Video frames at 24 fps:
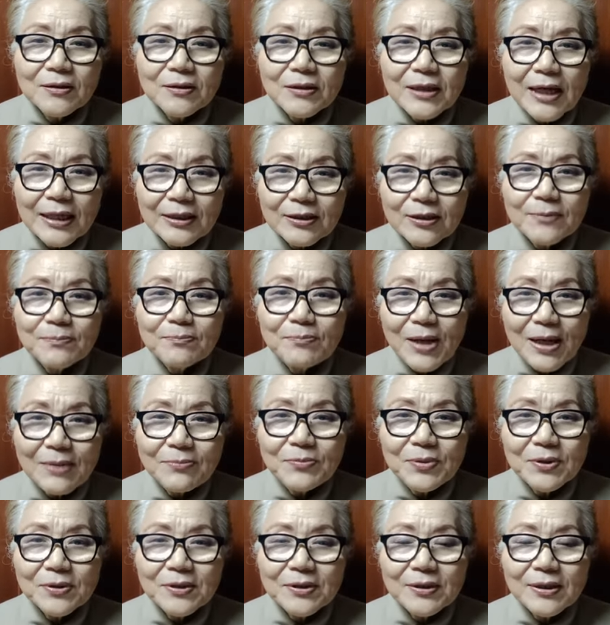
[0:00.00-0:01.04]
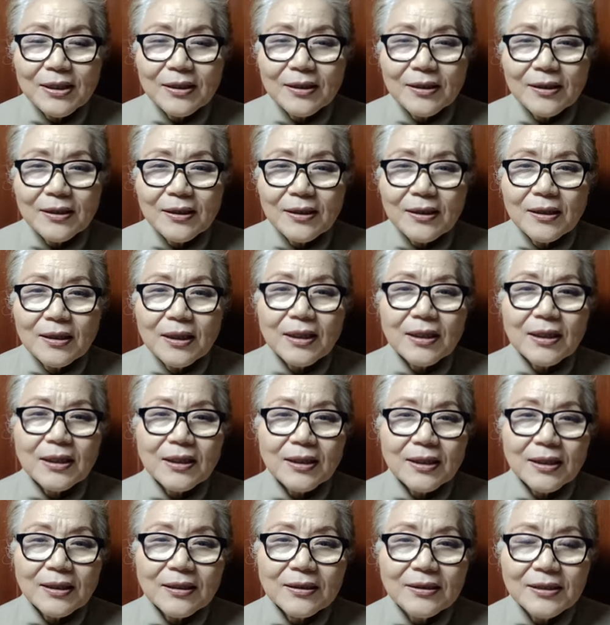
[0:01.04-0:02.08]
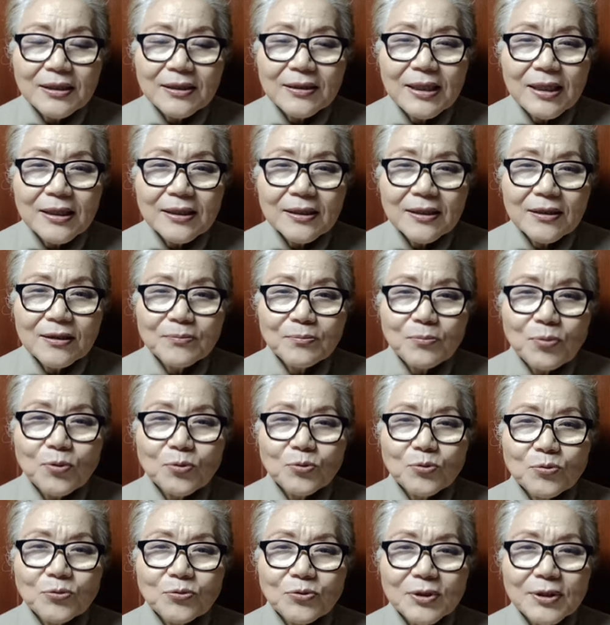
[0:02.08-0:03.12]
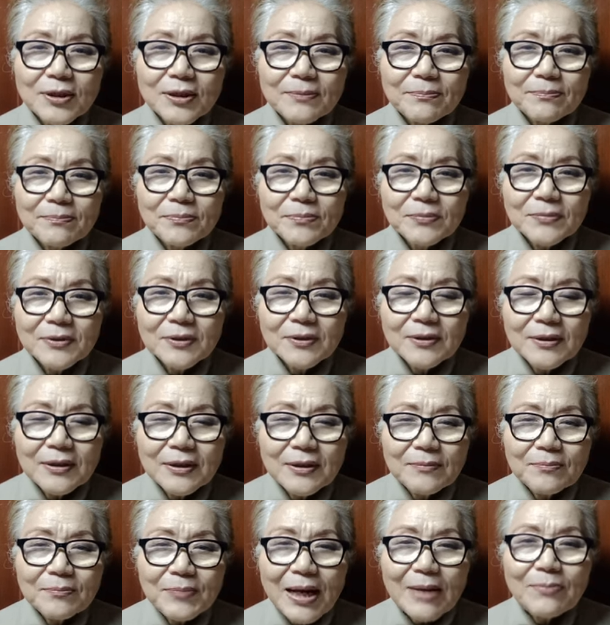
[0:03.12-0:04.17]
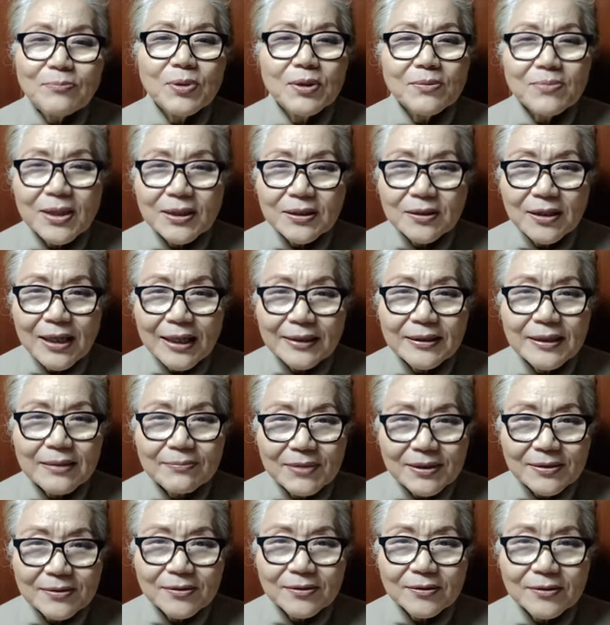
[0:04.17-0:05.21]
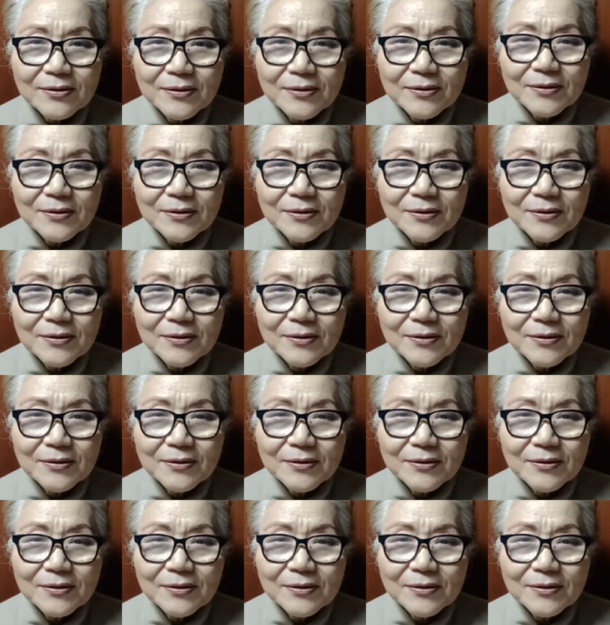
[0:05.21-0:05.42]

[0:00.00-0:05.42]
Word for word: 같은 반병인데 하, 이제 나에게는 포도주가 반병밖에 안 남았어.